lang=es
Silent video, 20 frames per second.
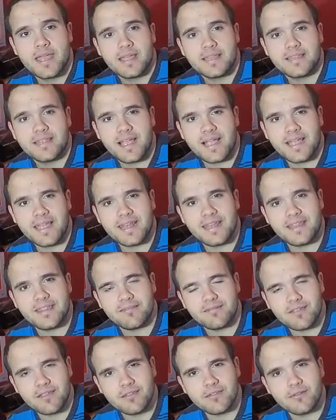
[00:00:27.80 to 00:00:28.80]
ya que
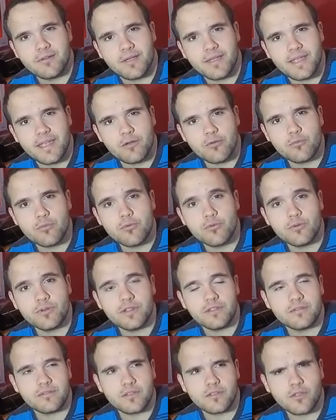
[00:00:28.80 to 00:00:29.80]
Nintendo, ayer hubo un
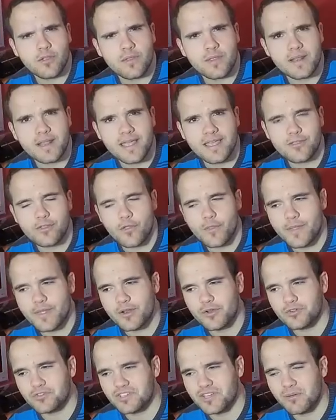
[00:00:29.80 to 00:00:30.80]
Nintendo Direct donde
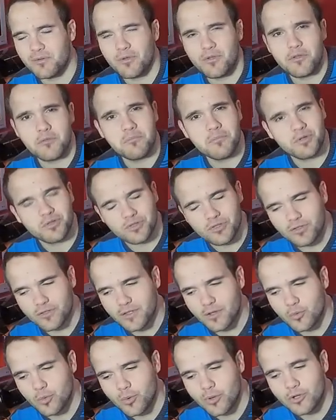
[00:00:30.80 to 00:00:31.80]
nos habló de un montón de
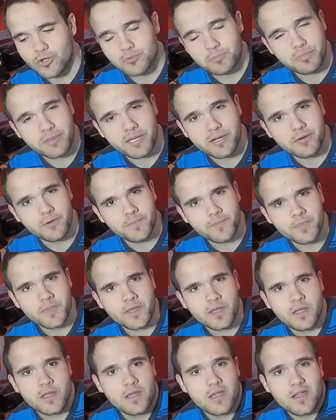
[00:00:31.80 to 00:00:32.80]
juegos, pero
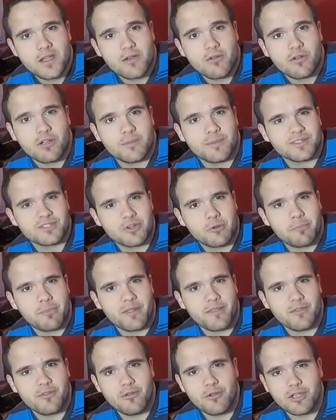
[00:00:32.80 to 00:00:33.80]
lo que más
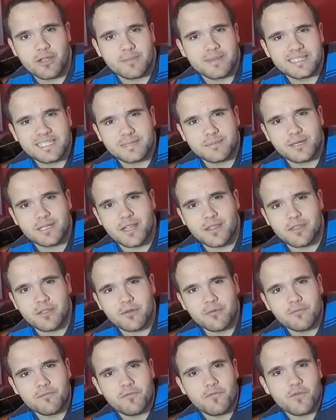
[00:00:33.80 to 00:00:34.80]
sorprendió y lo que más llamó la
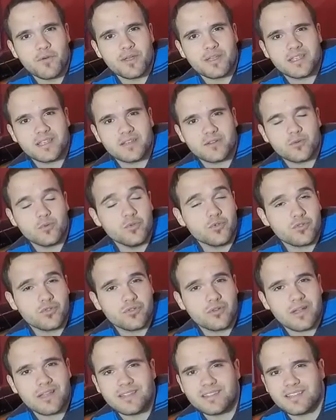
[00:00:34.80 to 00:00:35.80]
atención fue que
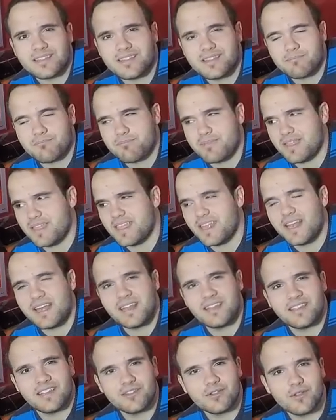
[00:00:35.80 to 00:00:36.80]
justo antes de empezar el
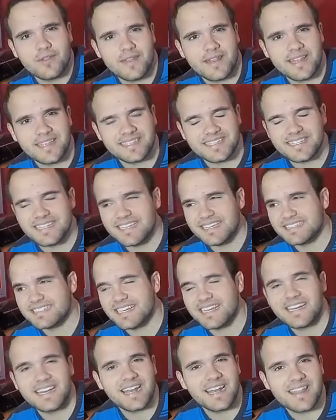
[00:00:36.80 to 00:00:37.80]
Nintendo Direct sin que
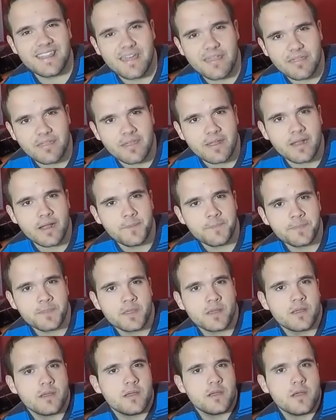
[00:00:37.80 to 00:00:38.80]
saliera nadie a escena,
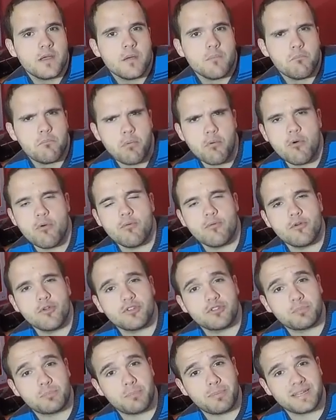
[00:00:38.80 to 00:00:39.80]
¡pum!
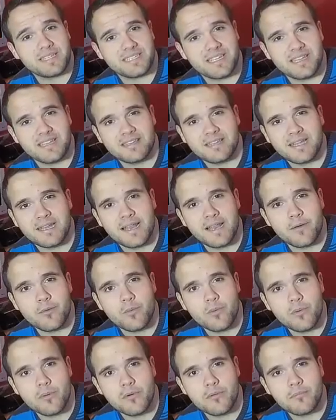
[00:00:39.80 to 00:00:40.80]
nos presentan el
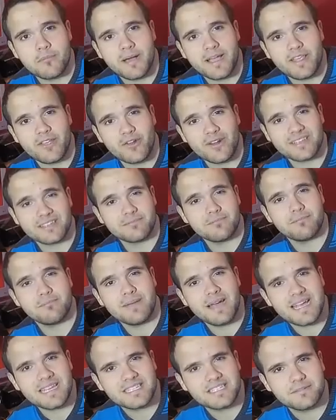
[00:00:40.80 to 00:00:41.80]
nuevo Mayoras
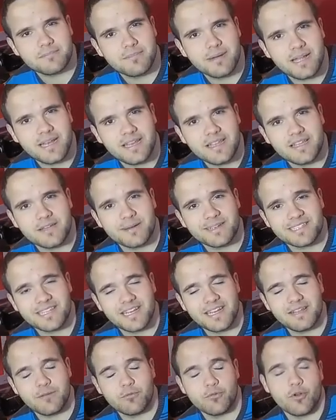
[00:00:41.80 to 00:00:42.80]
Mask, ¿vale? Que va a
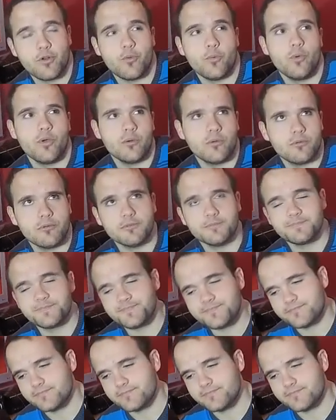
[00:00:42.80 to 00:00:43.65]
salir, uno el nuevo.